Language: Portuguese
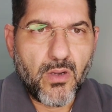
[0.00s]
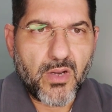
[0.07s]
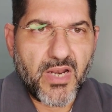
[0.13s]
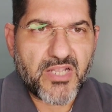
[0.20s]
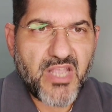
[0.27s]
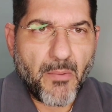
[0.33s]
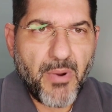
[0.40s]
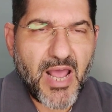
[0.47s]

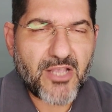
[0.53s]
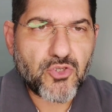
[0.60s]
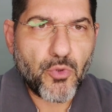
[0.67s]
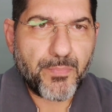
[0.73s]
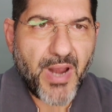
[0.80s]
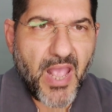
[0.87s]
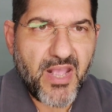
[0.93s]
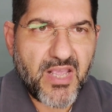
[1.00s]
Grande
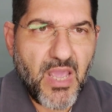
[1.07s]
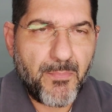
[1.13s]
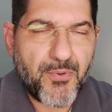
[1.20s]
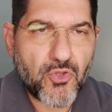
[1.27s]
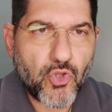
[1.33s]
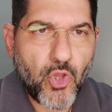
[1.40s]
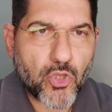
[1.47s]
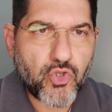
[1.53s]
abraço para a
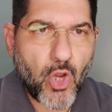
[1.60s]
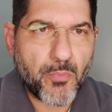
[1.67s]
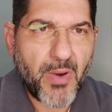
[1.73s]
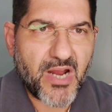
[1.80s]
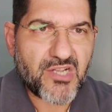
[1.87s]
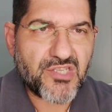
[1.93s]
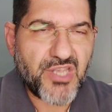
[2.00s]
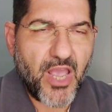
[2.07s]
equipe do Dr.
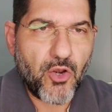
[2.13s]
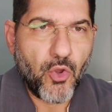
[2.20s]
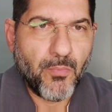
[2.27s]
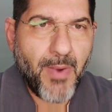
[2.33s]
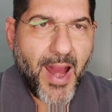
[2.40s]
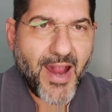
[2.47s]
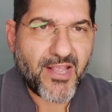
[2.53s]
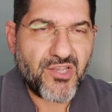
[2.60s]
Marcelo
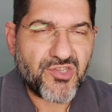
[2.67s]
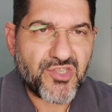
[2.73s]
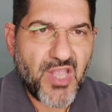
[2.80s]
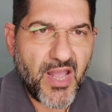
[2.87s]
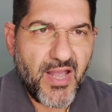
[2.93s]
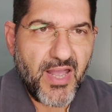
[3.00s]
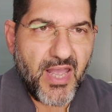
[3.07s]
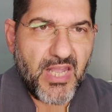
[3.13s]
Marques
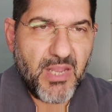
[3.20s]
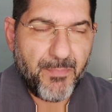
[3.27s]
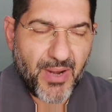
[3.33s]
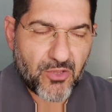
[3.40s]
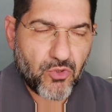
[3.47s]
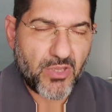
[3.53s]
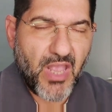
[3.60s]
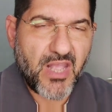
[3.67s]
Teane,
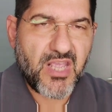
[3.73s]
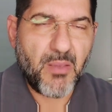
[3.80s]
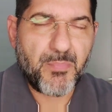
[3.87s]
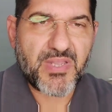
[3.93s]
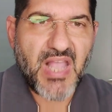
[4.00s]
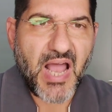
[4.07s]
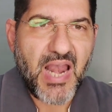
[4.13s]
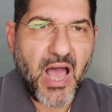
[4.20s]
para toda a
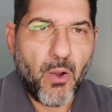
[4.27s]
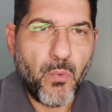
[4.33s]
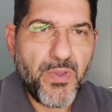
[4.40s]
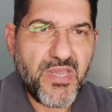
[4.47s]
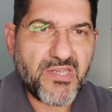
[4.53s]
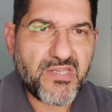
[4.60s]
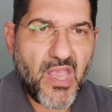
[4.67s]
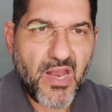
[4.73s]
equipe da
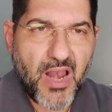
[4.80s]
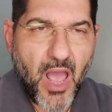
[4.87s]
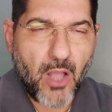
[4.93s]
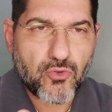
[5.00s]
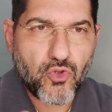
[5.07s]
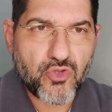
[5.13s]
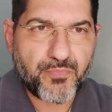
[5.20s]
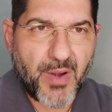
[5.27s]
Lauizen em
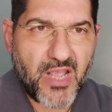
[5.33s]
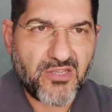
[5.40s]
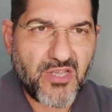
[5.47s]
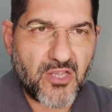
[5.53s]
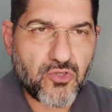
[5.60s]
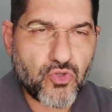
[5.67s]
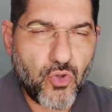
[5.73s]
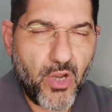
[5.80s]
Laudos para
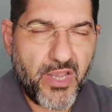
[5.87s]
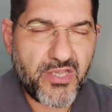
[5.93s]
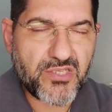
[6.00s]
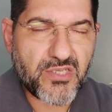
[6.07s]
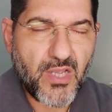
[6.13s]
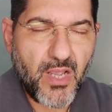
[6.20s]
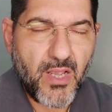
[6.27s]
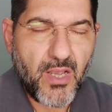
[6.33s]

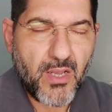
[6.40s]
Isenções.